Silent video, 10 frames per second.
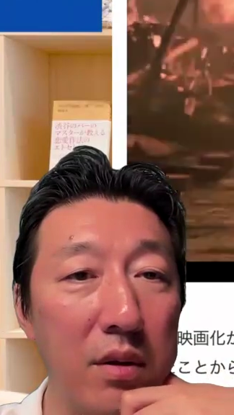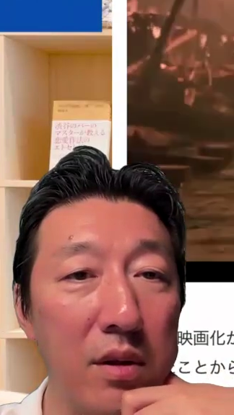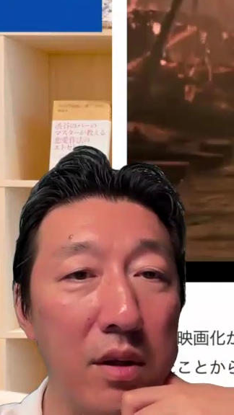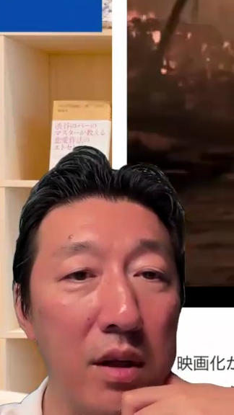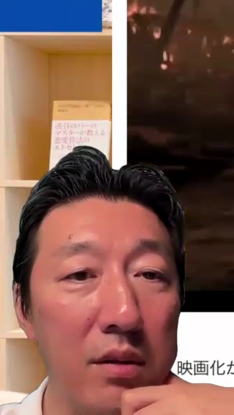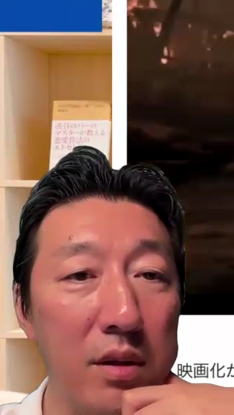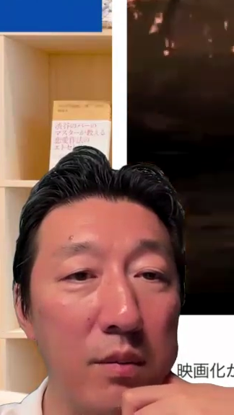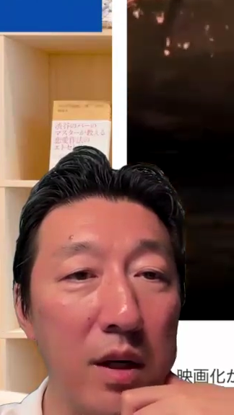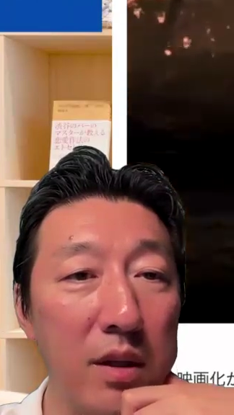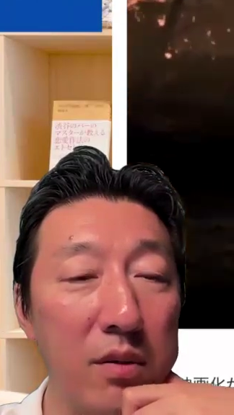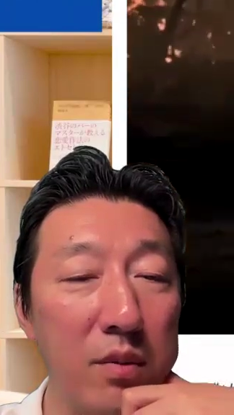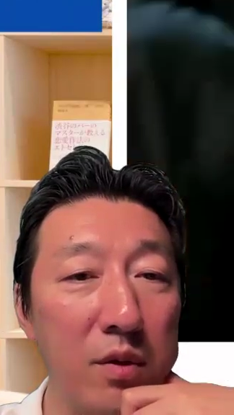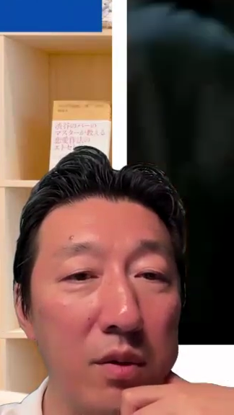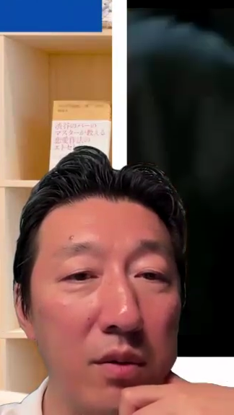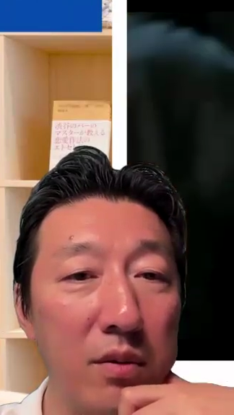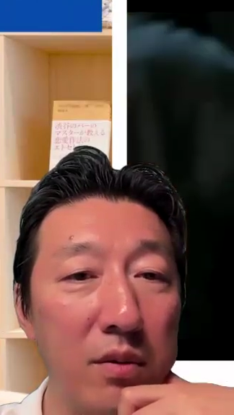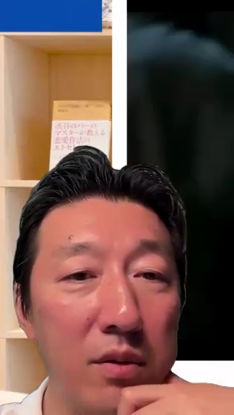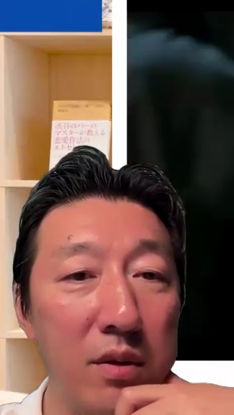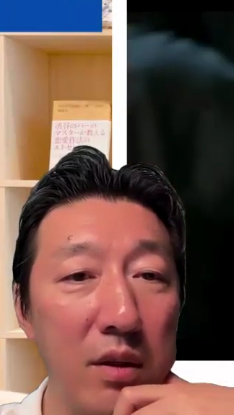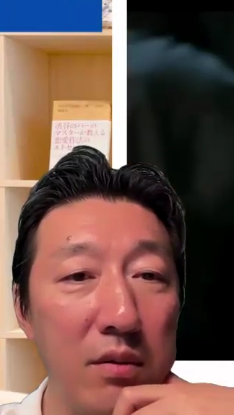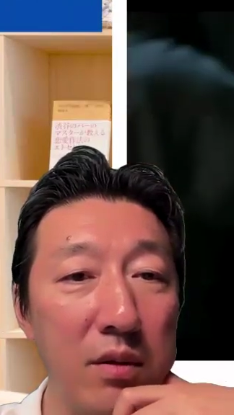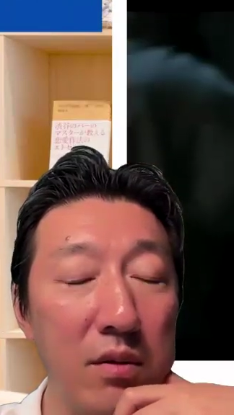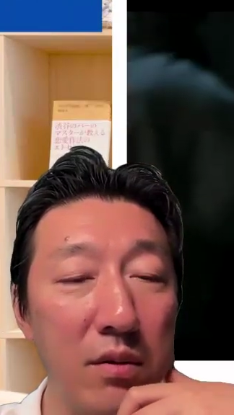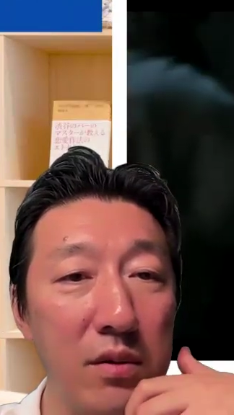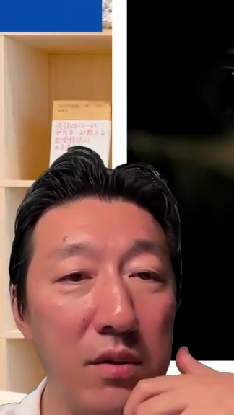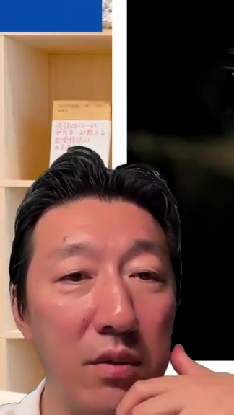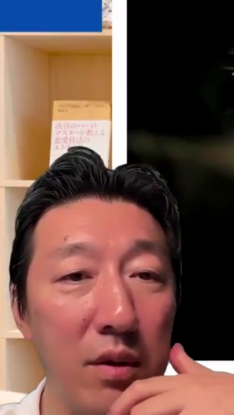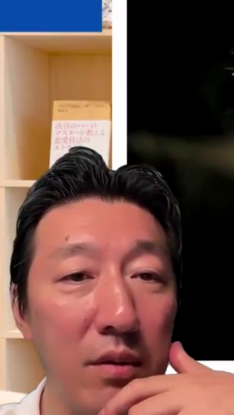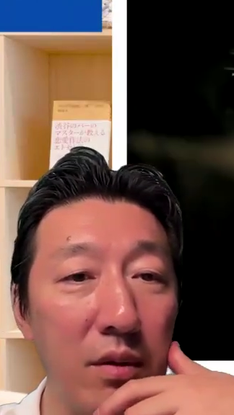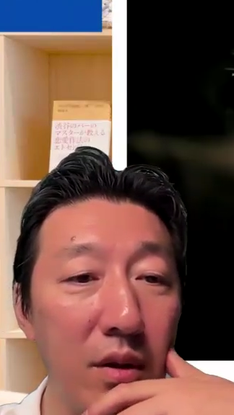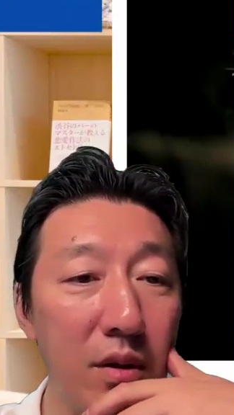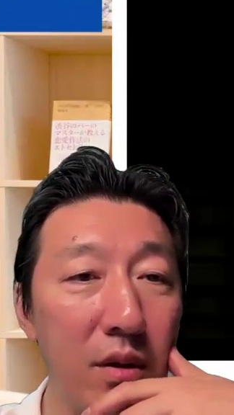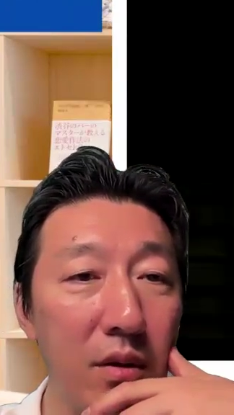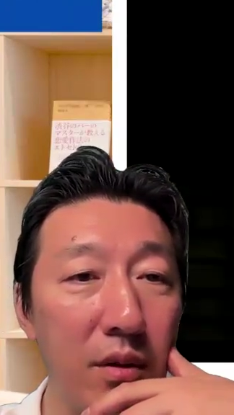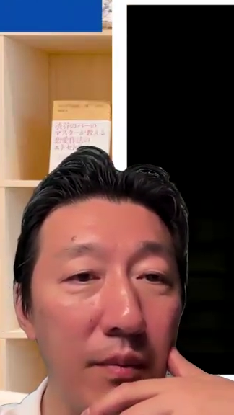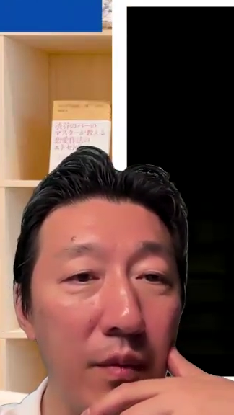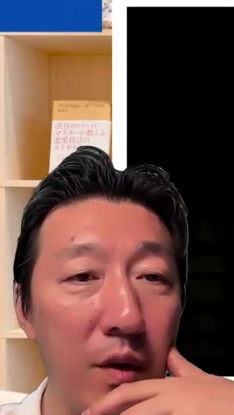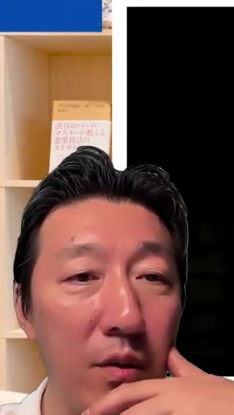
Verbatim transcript: 制作チームがちょっと無言を貫き通すことが多いんですけど、